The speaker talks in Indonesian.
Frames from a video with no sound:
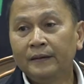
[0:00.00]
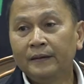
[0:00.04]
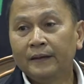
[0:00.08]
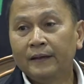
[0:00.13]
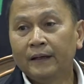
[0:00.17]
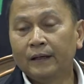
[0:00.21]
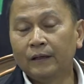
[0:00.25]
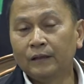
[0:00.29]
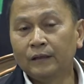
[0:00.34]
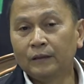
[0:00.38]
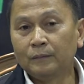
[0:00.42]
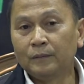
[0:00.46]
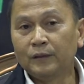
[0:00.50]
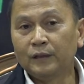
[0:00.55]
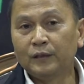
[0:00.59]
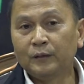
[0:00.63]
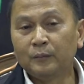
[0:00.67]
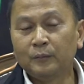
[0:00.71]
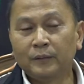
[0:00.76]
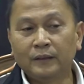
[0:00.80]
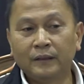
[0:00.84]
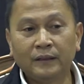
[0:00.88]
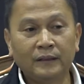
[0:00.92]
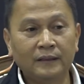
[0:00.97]
kalau
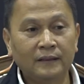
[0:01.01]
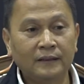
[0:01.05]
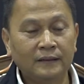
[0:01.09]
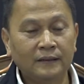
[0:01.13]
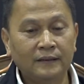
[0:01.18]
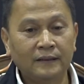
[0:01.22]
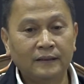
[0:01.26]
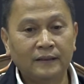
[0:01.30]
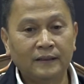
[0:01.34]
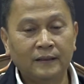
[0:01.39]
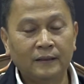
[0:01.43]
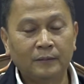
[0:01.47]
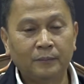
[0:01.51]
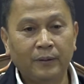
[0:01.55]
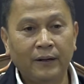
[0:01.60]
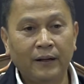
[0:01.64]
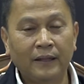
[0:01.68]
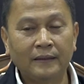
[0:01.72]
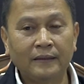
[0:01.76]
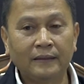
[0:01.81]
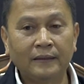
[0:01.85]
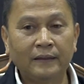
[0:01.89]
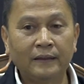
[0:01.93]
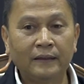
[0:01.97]
teman-teman uh,
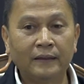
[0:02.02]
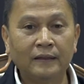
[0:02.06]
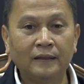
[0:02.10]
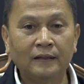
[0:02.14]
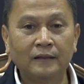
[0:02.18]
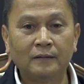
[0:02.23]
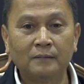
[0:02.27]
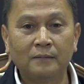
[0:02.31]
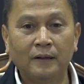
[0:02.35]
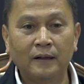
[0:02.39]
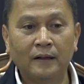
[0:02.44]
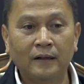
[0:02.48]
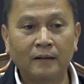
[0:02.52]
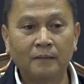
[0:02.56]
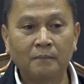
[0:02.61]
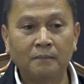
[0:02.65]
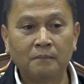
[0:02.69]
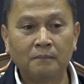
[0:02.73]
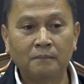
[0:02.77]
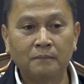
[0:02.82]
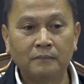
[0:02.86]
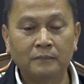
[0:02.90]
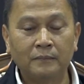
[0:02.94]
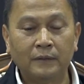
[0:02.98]
perhatiin kemarin
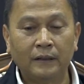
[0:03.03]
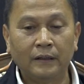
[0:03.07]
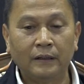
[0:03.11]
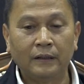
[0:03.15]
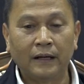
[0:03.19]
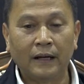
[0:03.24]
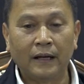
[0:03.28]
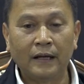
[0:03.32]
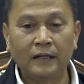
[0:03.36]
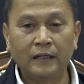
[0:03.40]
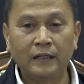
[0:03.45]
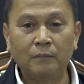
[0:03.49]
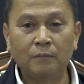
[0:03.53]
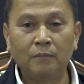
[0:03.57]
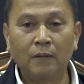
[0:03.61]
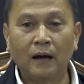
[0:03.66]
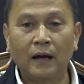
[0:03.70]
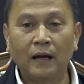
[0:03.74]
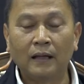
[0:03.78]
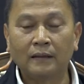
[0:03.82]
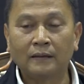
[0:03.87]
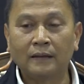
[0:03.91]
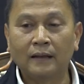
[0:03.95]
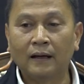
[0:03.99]
uh, Nadiem
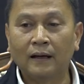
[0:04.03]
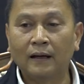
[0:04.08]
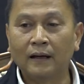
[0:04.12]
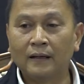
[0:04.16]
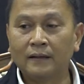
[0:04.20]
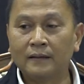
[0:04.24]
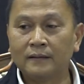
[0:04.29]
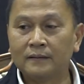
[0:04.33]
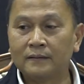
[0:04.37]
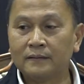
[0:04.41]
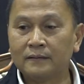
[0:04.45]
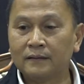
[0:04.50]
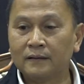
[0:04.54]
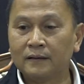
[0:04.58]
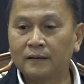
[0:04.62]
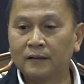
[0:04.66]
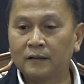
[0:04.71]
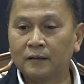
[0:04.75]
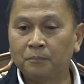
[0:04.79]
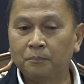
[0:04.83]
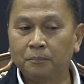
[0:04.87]
mengatakan uh,